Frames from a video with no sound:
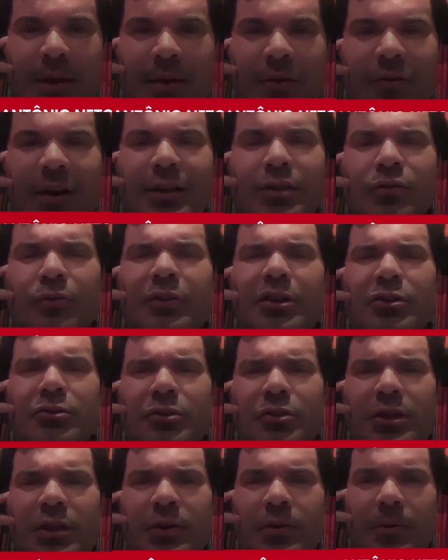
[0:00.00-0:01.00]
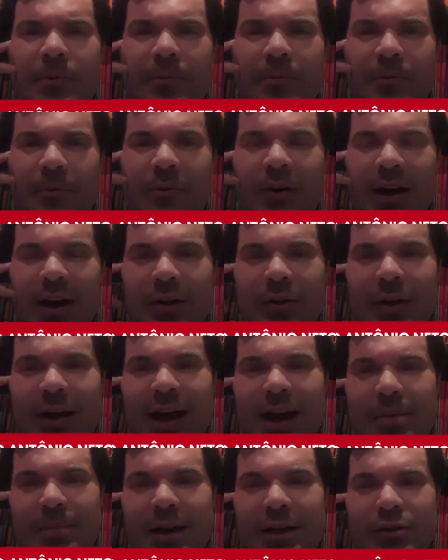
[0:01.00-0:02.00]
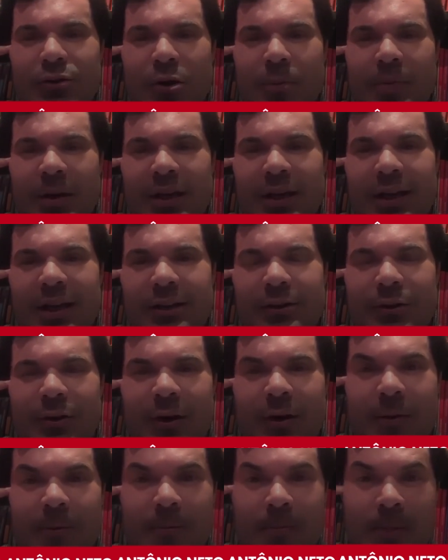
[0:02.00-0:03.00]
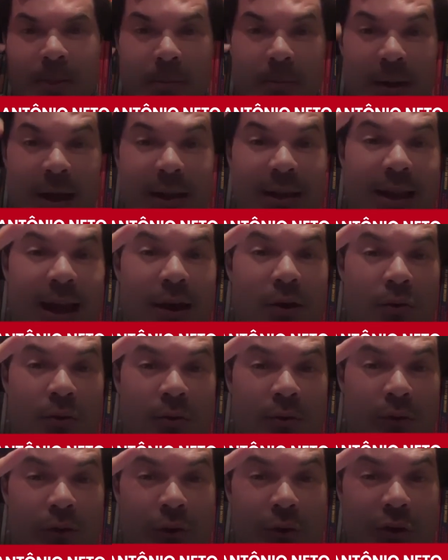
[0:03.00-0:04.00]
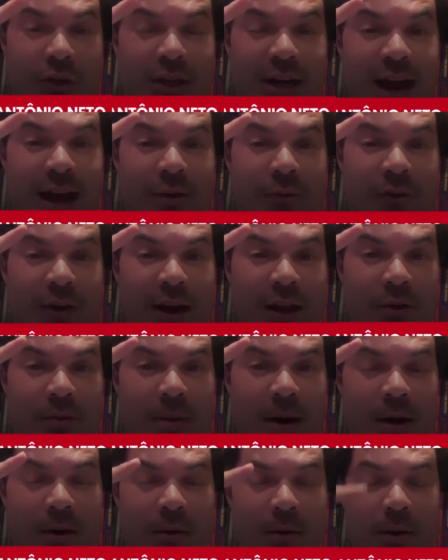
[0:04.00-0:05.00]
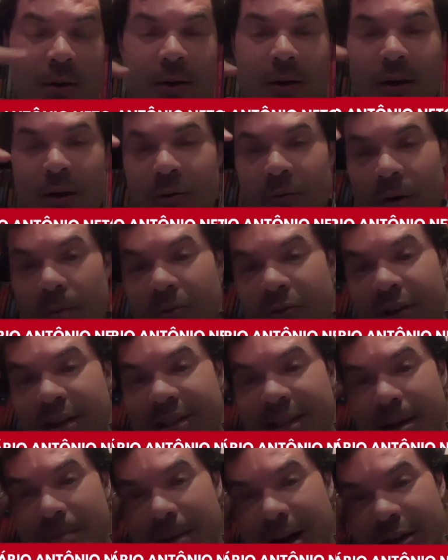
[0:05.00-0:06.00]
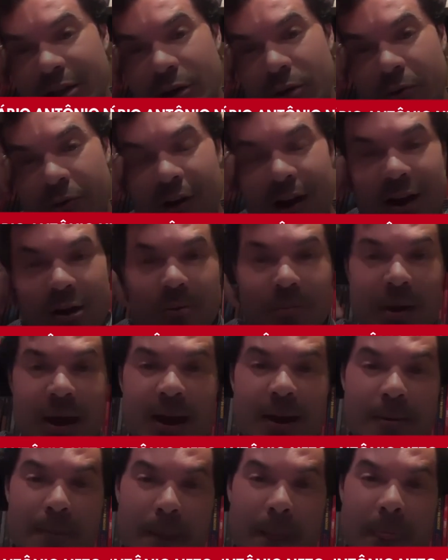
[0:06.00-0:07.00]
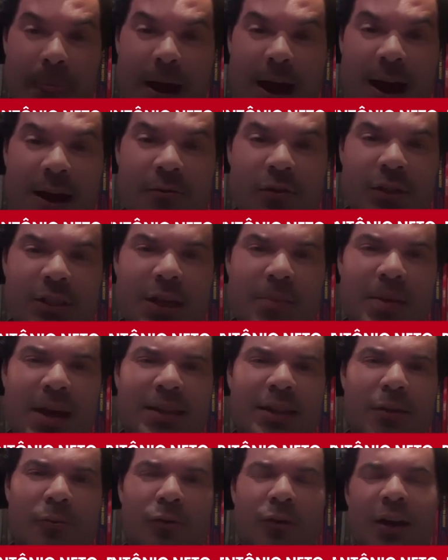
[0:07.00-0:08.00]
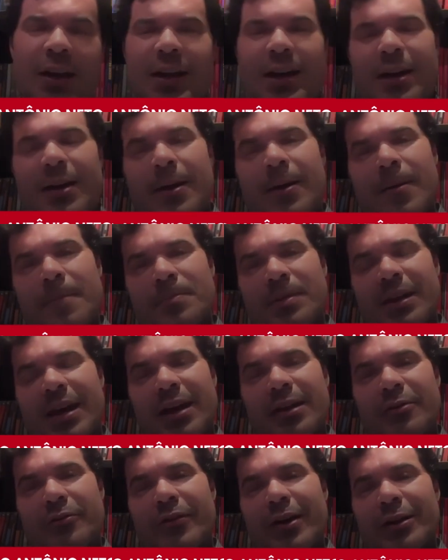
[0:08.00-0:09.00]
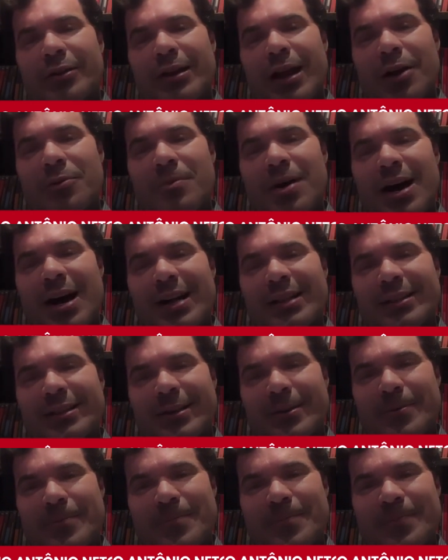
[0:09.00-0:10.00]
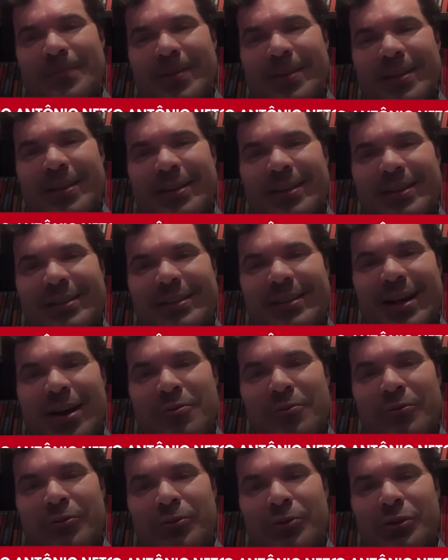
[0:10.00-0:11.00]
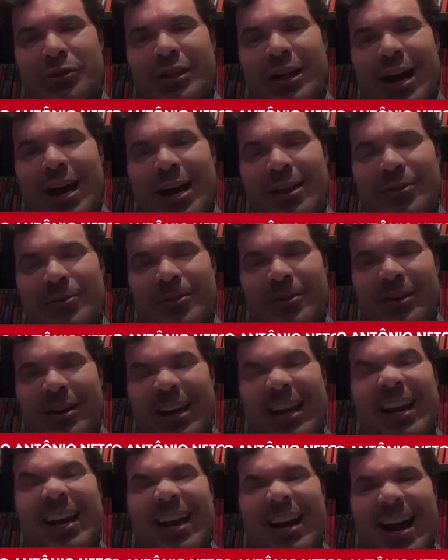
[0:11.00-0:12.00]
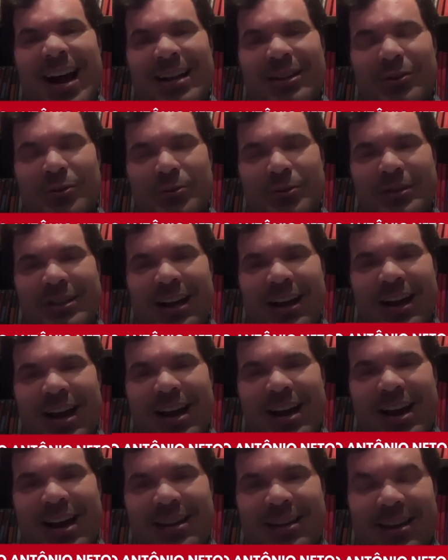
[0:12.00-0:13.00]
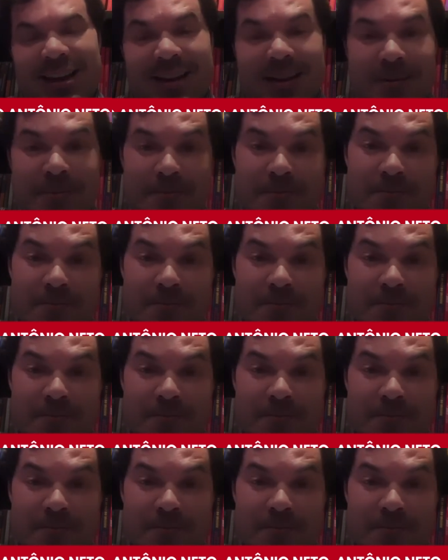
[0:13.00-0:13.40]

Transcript: faz um videozinho falando quem é a Brás Company, quem sou eu. Porque tem um frustrado falando mal. Vamos ver se tem mais de um falando bem. Aí você metrifica quem de fato está com a razão. Se é um frustrado, ingrato, sem caráter,